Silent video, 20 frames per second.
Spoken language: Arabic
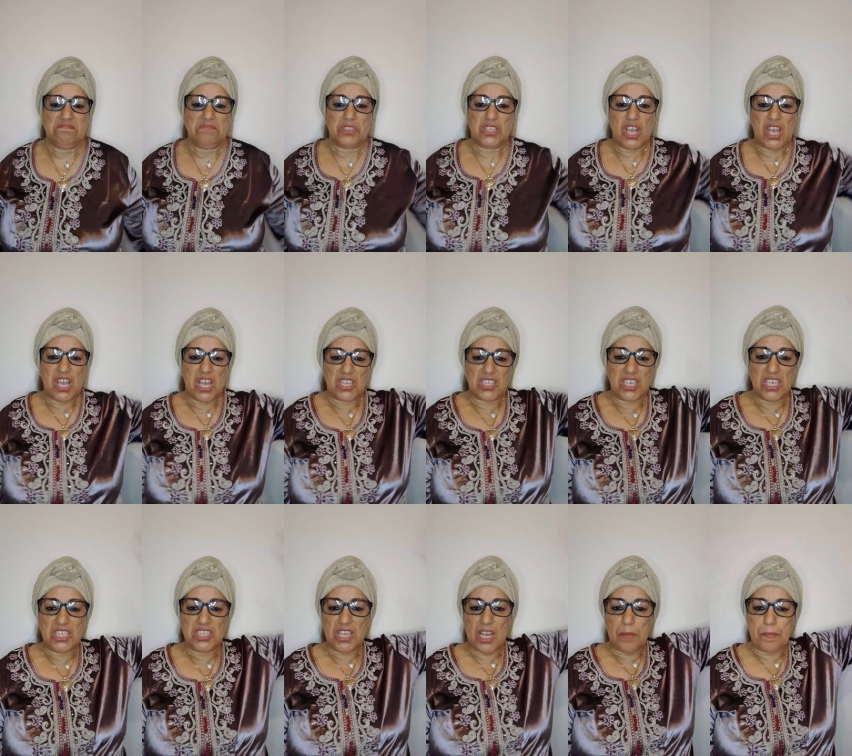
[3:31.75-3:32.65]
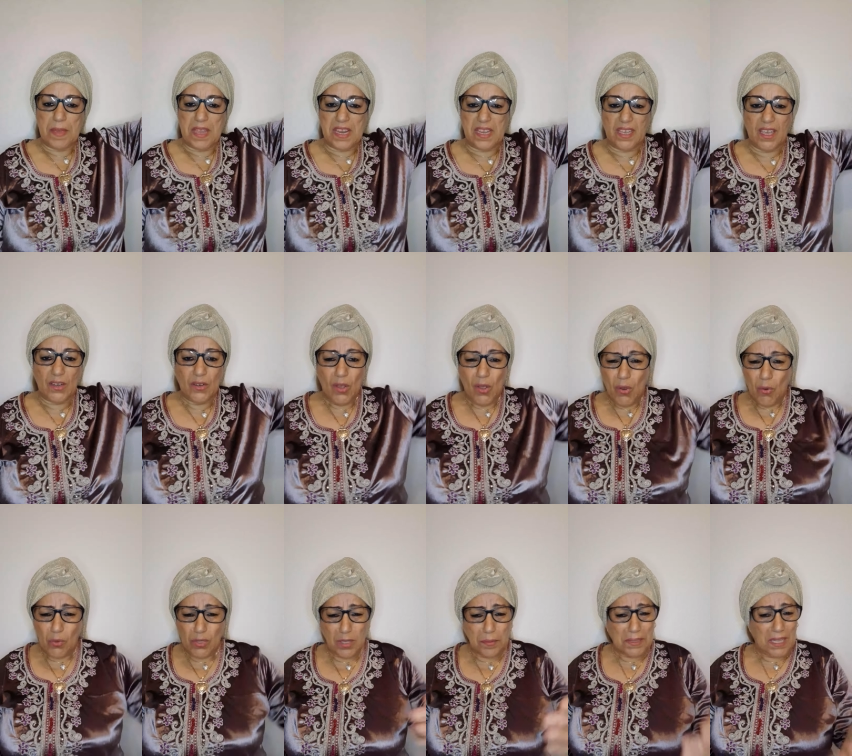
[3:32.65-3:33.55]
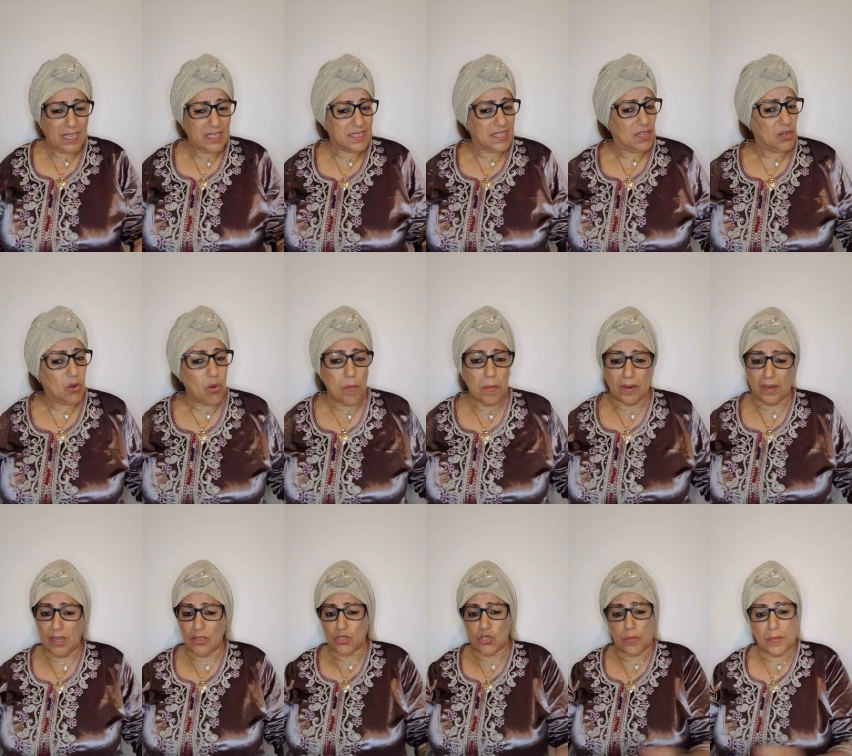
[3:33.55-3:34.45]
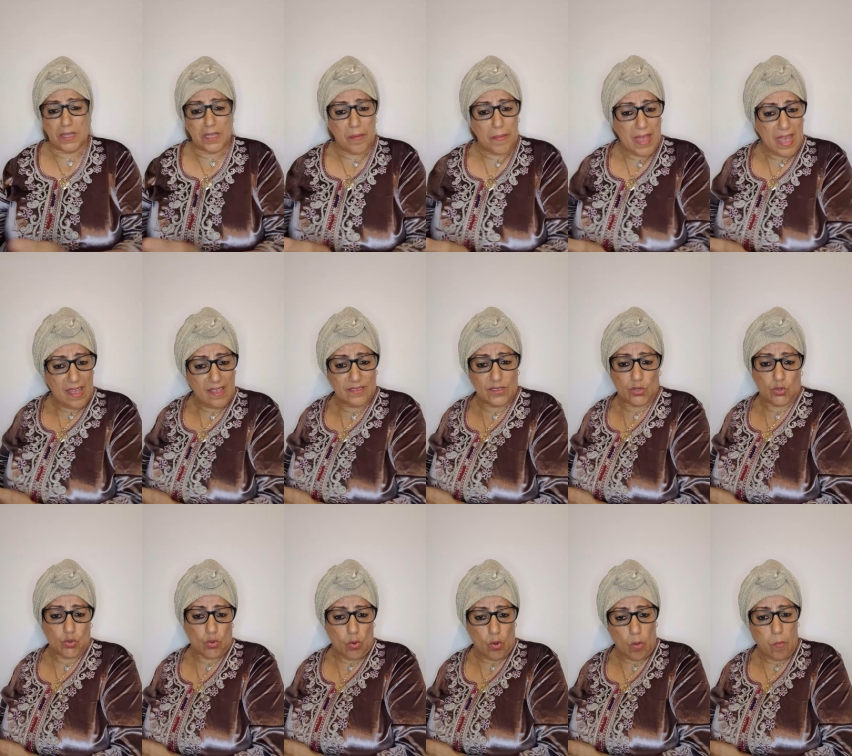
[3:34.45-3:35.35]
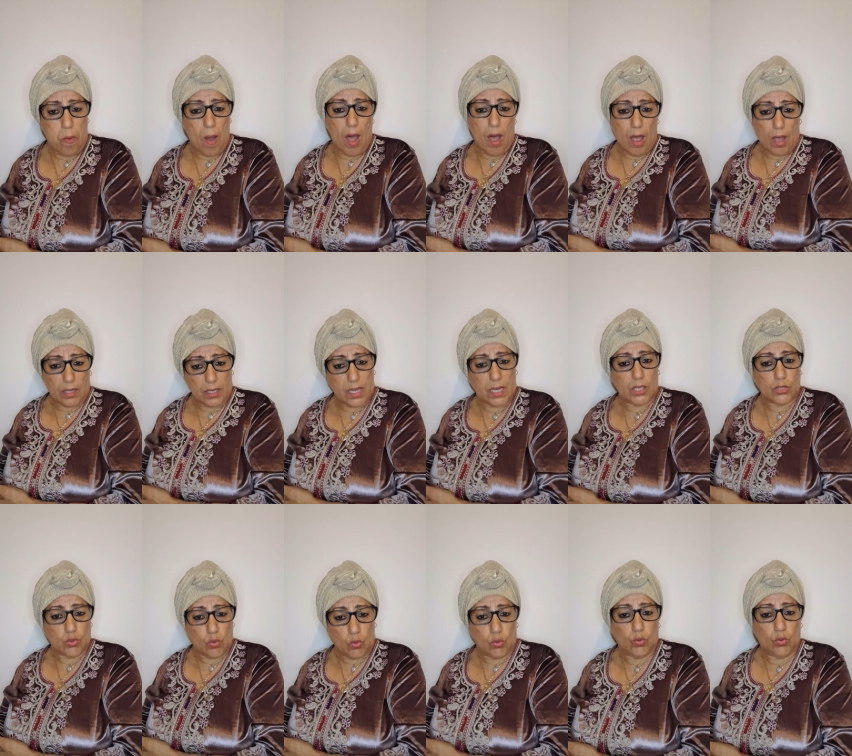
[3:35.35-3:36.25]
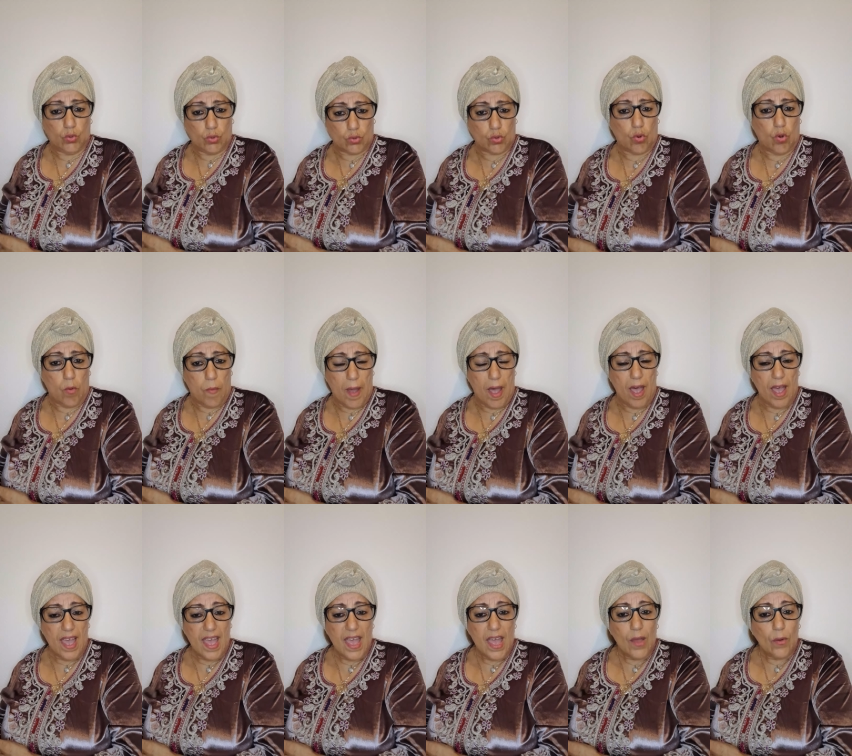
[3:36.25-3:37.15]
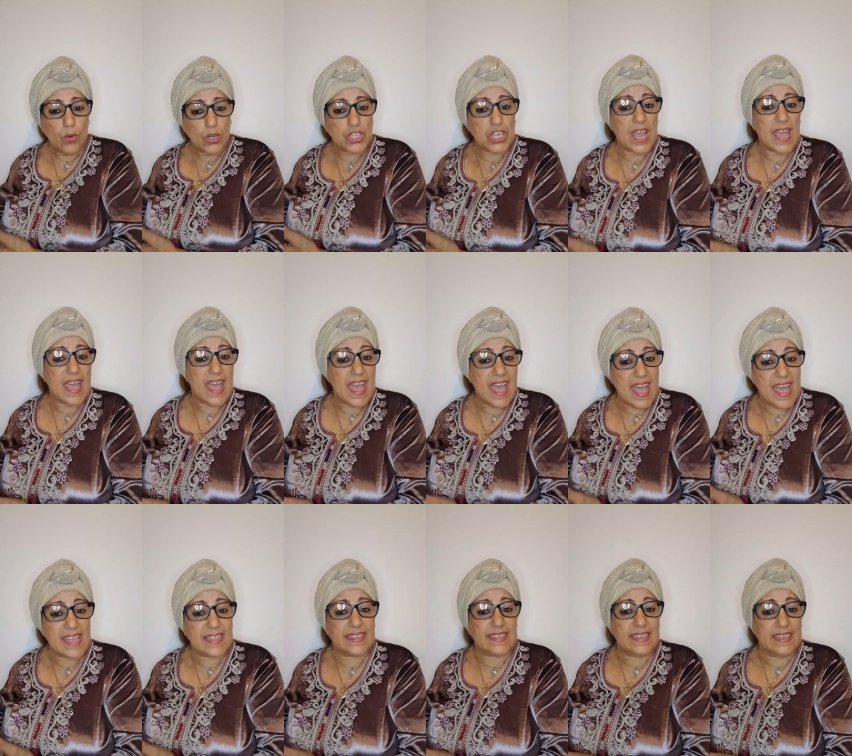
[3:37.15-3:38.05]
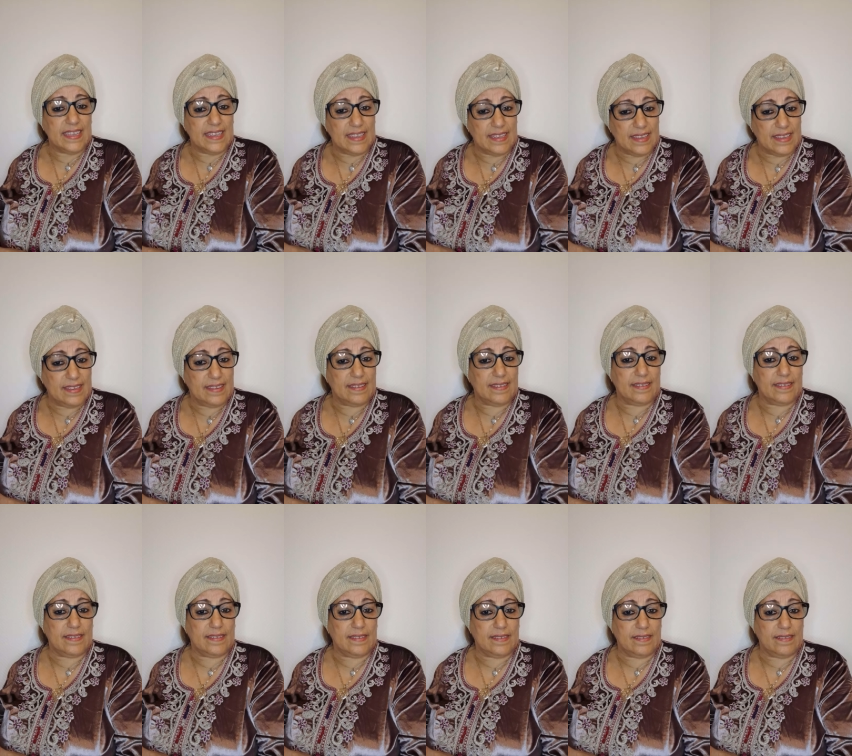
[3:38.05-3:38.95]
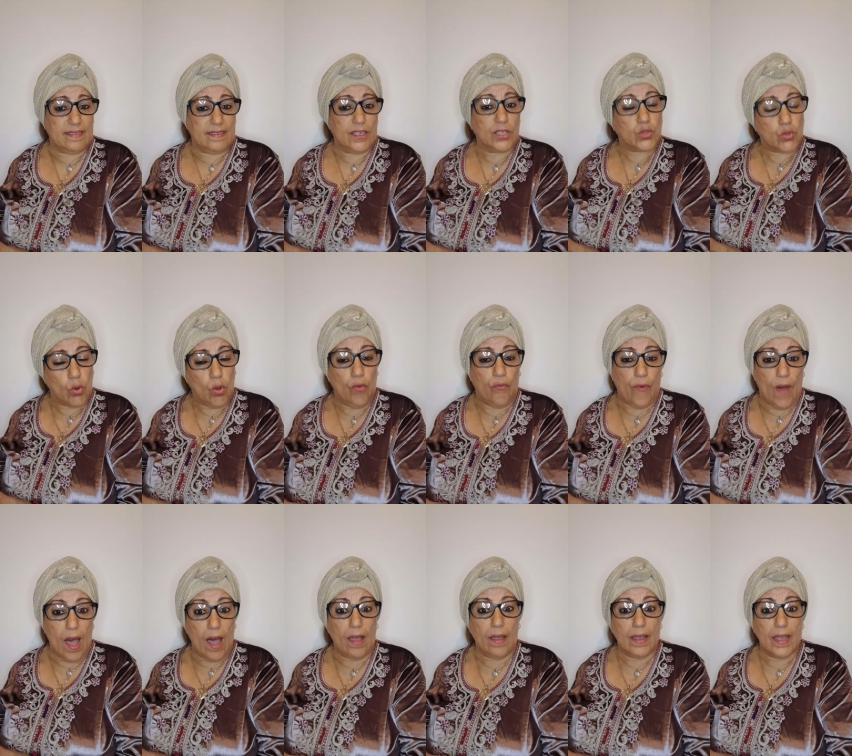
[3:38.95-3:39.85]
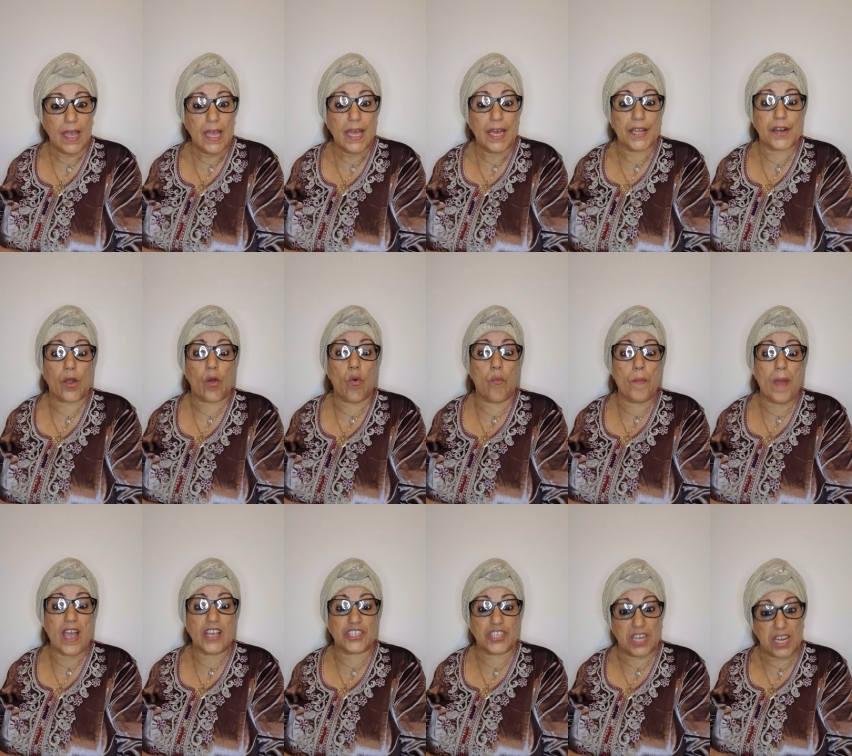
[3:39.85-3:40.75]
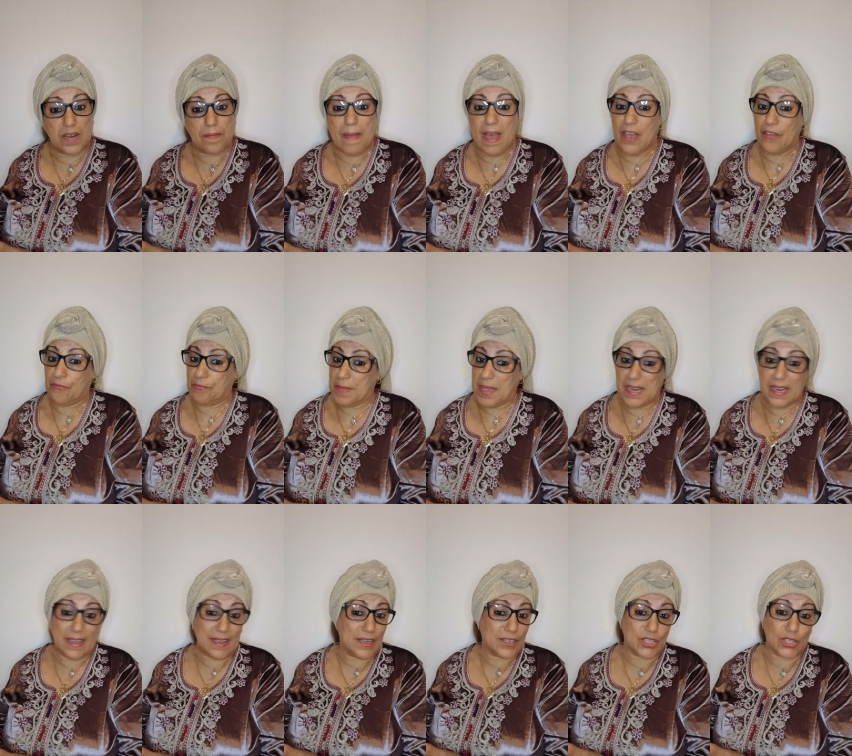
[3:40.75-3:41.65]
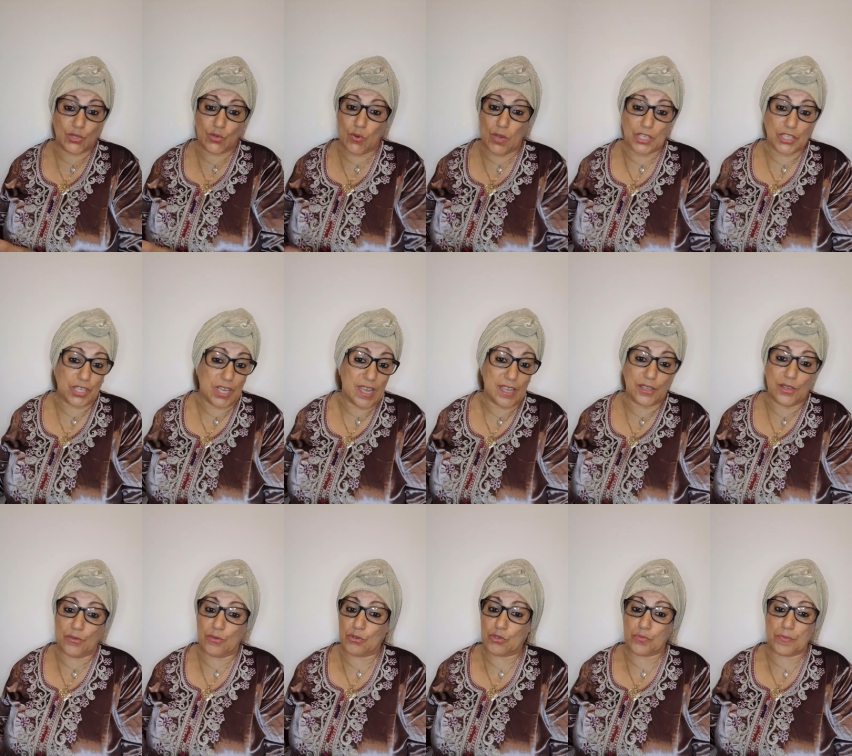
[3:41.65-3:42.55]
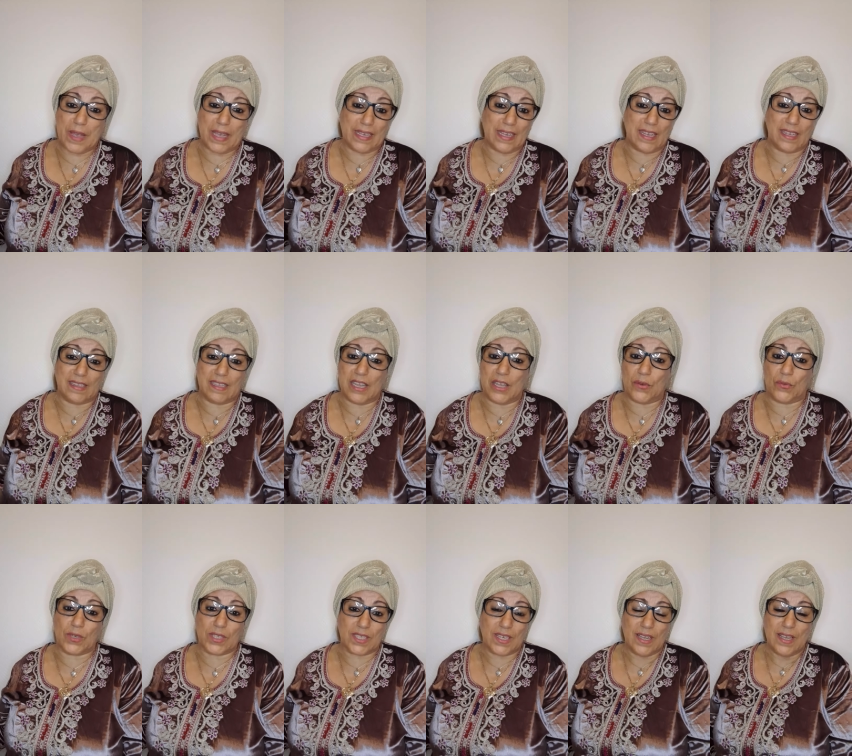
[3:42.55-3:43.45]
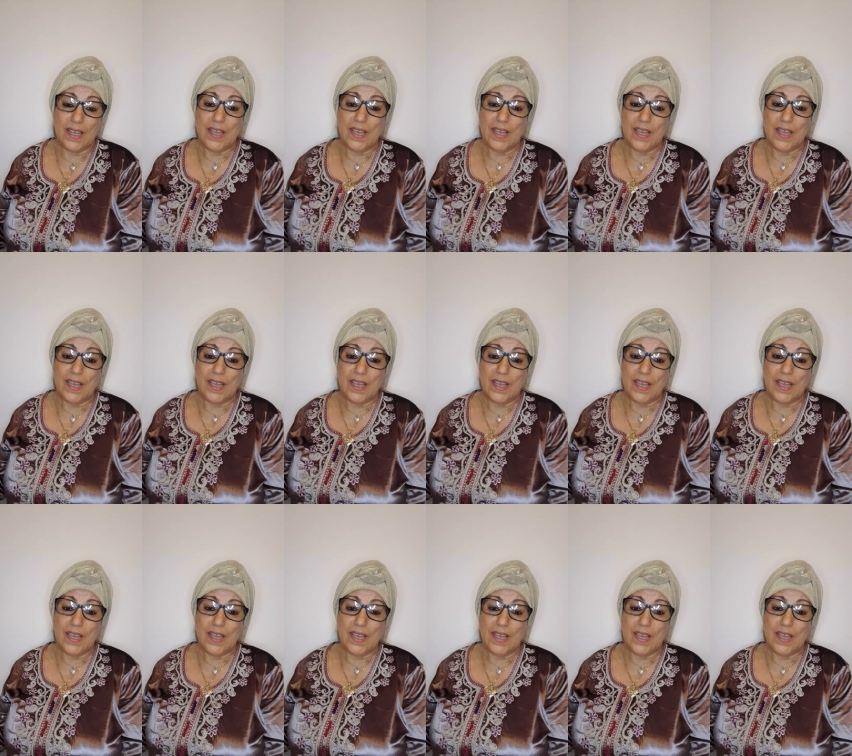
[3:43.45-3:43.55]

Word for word: مشات حتى الميريكان دابا دخلت عليكم بالله نتوما دابا هاد الثقبه اللي كتقولوا له ثقبه واش هاد آه، التحفه راكم معاشرين معاه في ميريكان شفتوهاش كيدير واش ما كيدير واش